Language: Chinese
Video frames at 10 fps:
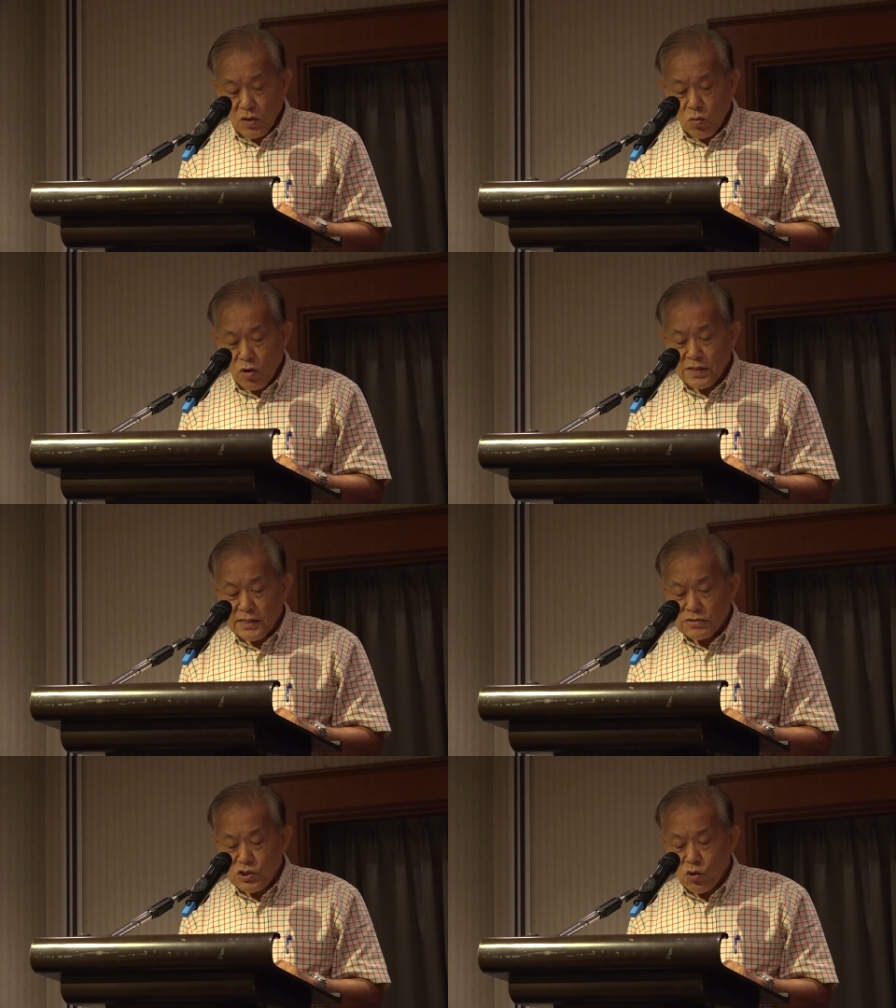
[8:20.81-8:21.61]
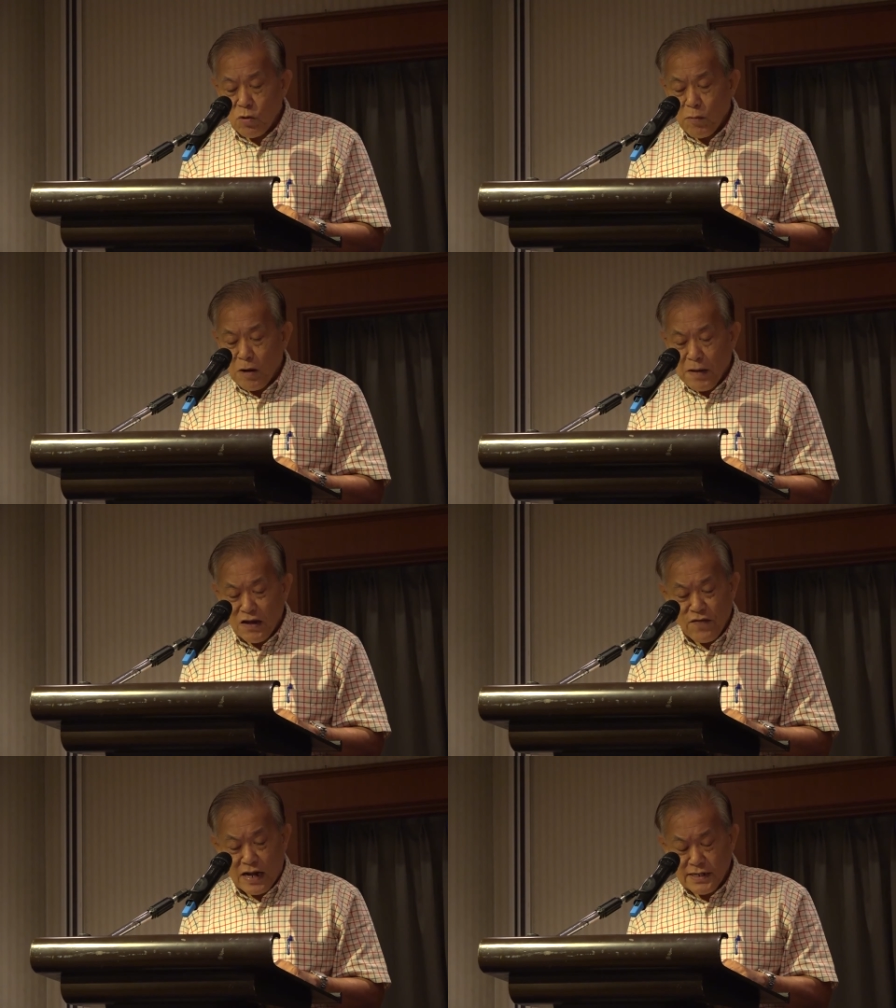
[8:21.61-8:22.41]
我们到吉隆坡
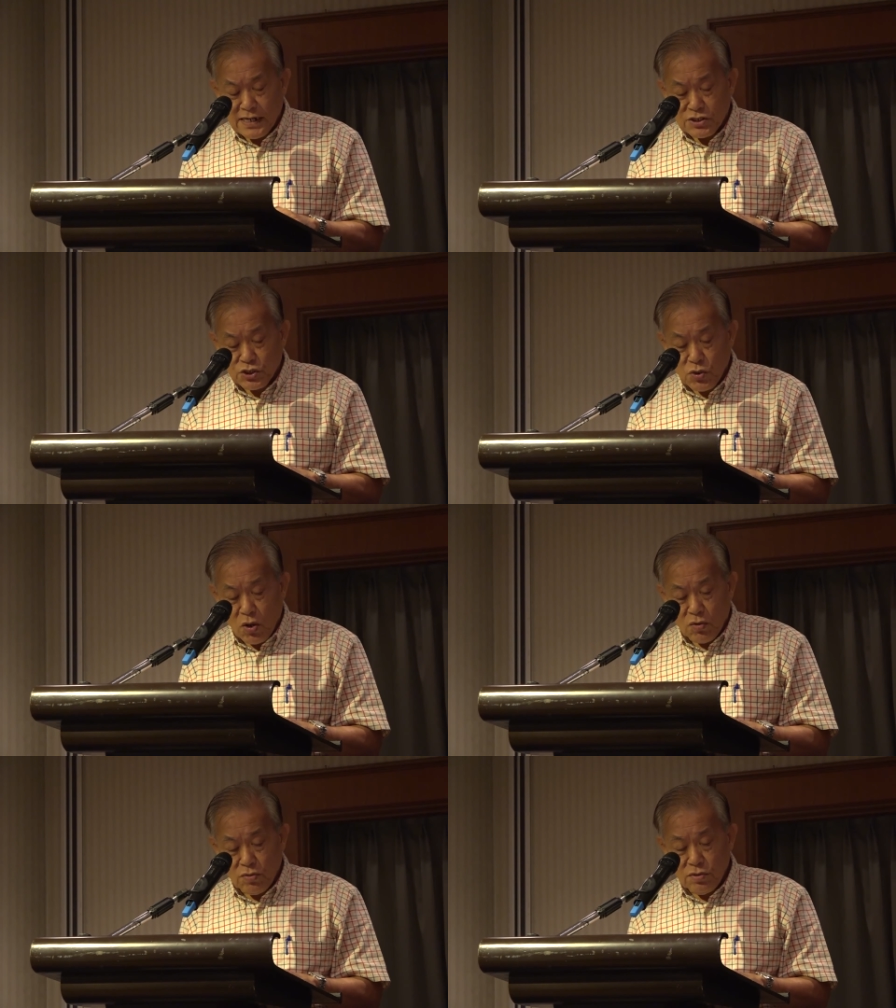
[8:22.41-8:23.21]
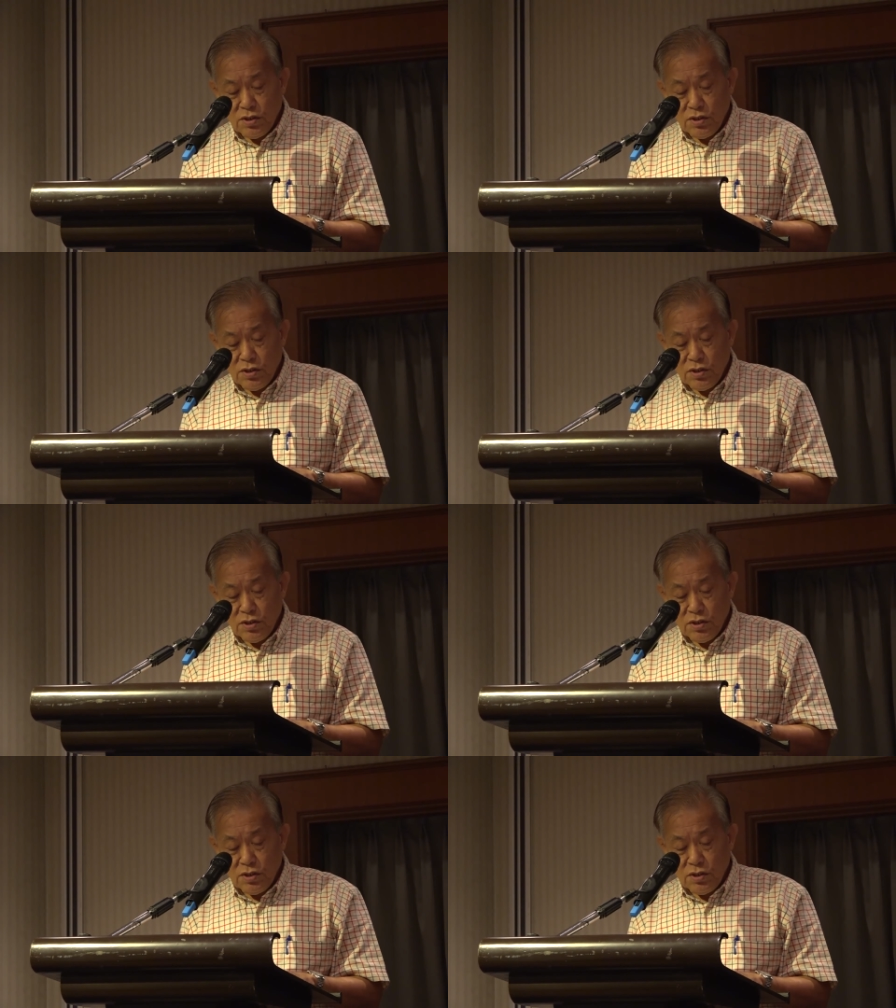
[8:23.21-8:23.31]
拜访他的时候，